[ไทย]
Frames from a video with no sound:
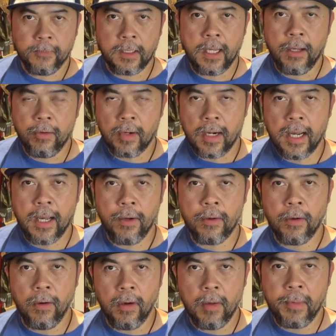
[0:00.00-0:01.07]
ข่าวคราว
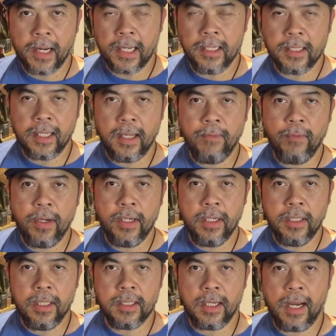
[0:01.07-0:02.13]
ของอเมริกันเกมวัน
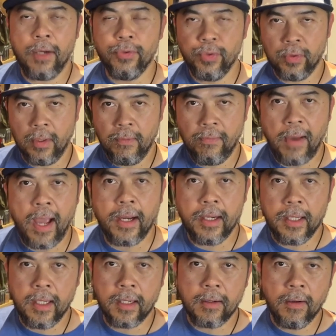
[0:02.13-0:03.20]
นี้ที่จะเล่าสู่กันฟัง
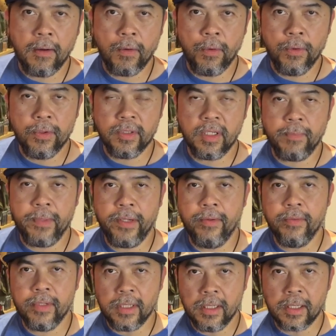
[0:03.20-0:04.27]
นี้ก็คงจะเป็น
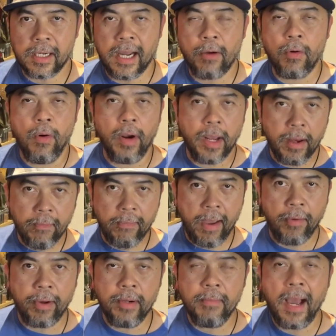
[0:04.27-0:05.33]
เรื่องราวของ เอ็น เอฟ แอ
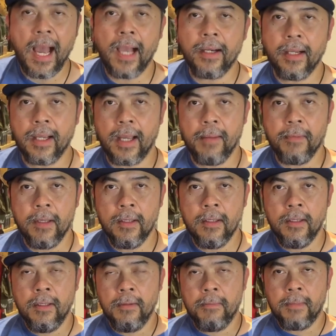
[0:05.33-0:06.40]
ล กันบ้างนะครับ
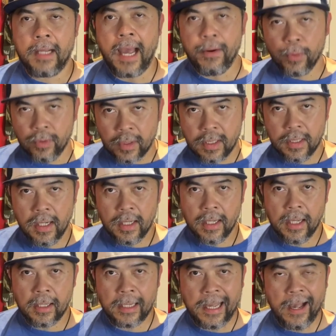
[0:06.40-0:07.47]
การอุ่นเครื่อง
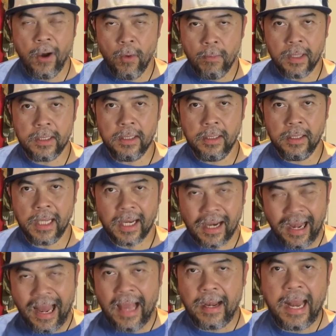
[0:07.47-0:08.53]
เนี่ยเข้ามาถึงได้
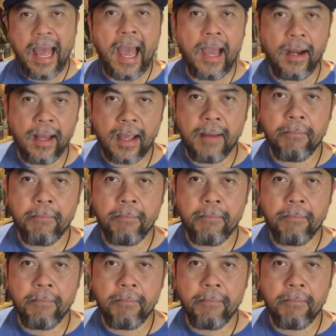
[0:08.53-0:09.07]
กลางทางแล้